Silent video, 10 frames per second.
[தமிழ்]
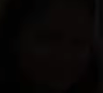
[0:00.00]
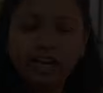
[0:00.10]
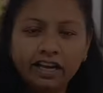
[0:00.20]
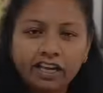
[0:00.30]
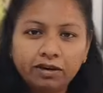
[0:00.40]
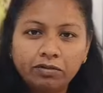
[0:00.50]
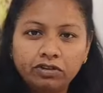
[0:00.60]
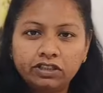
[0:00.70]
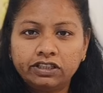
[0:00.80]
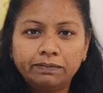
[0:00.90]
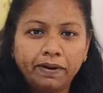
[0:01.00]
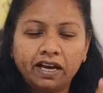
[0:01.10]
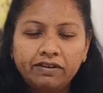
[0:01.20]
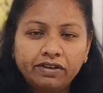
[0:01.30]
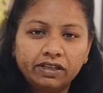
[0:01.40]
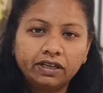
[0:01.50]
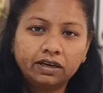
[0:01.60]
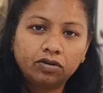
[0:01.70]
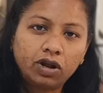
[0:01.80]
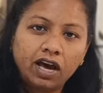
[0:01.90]
இன்றைக்கி நம்ம வந்து பார்க்கவிருக்கிற
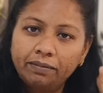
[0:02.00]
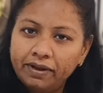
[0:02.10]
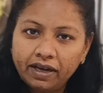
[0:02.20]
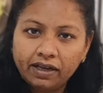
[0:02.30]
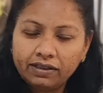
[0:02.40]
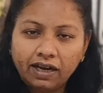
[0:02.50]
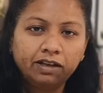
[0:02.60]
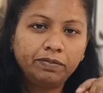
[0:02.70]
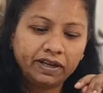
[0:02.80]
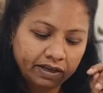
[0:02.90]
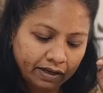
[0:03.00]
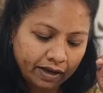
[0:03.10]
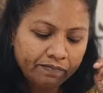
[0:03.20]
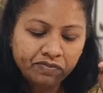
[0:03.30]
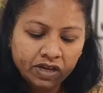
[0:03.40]
ஒரு அருமையான தலைப்பு என்னென்னா